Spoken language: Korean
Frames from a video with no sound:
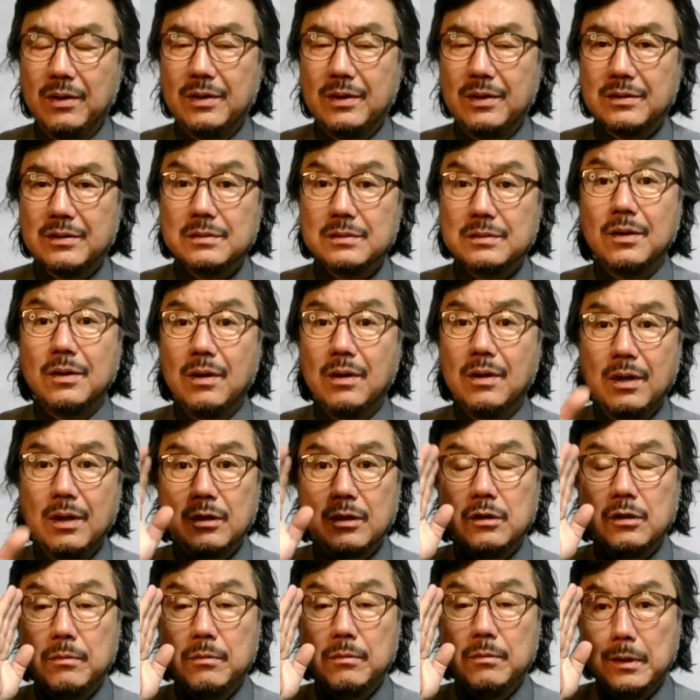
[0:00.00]
그죠?
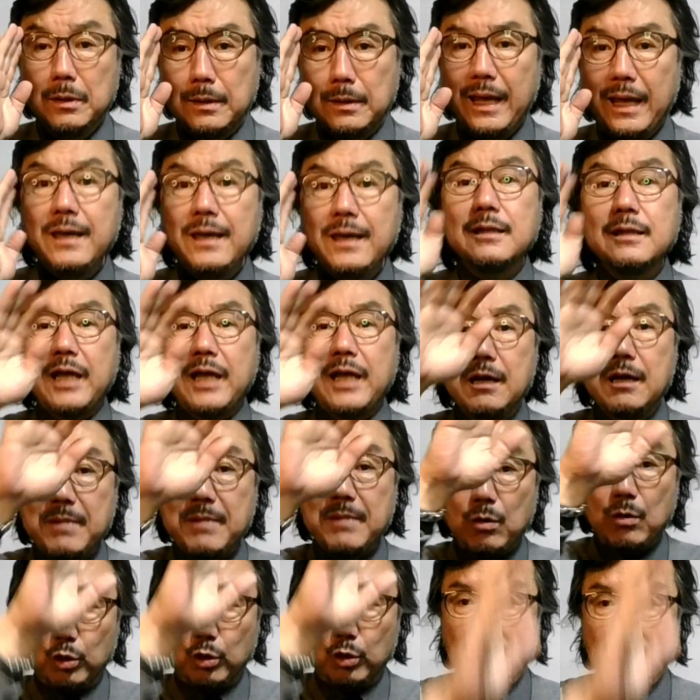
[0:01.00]
그러면 A 타입만
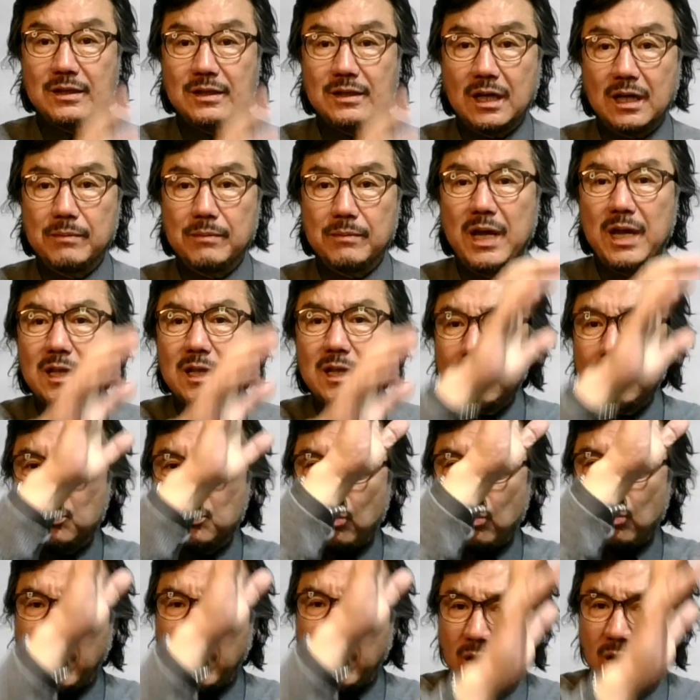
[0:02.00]
고르겠다 그러면 A 타입을
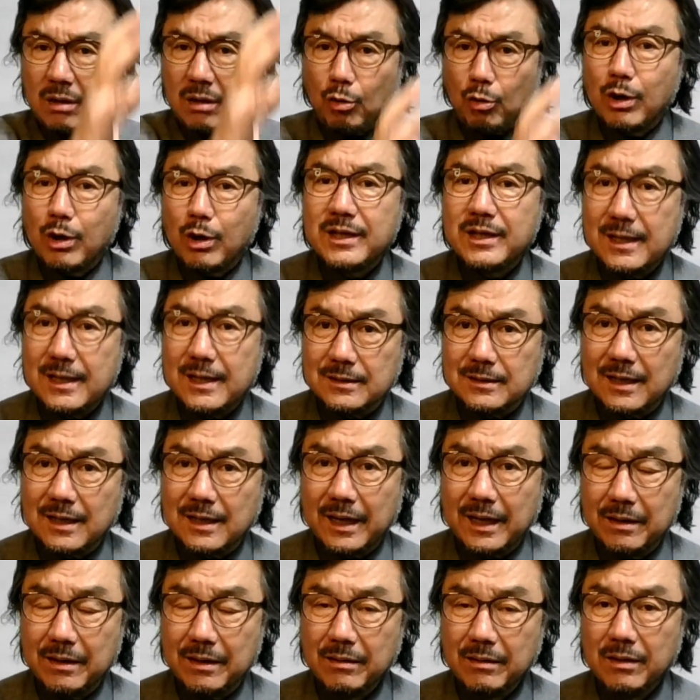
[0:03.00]
쫙 골라내야
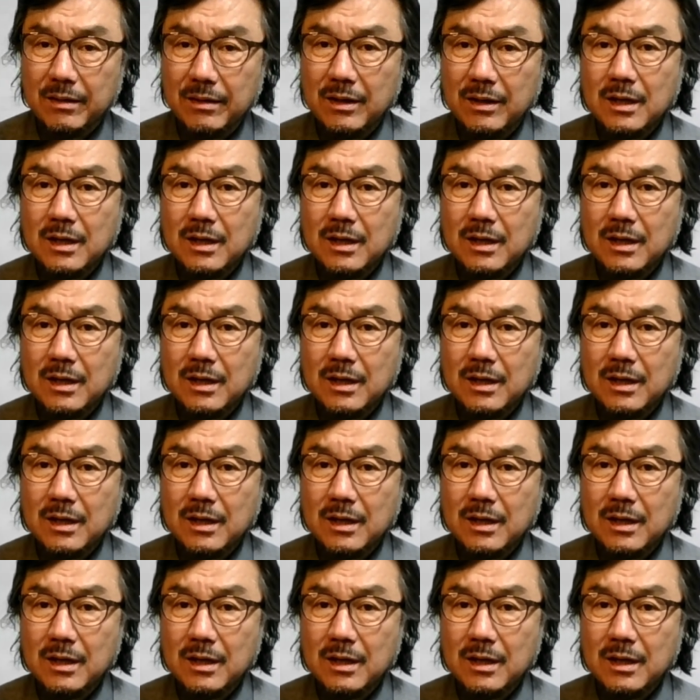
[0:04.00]
되잖아요.